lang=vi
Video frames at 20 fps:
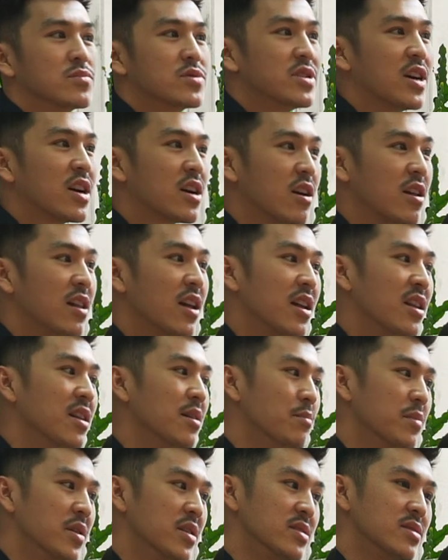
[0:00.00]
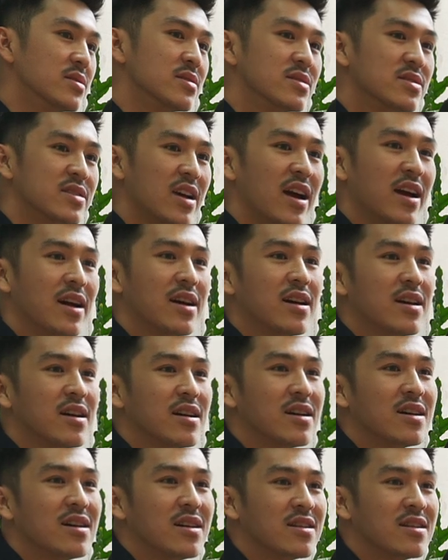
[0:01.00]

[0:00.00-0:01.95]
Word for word: chắc có lẽ là mình sẽ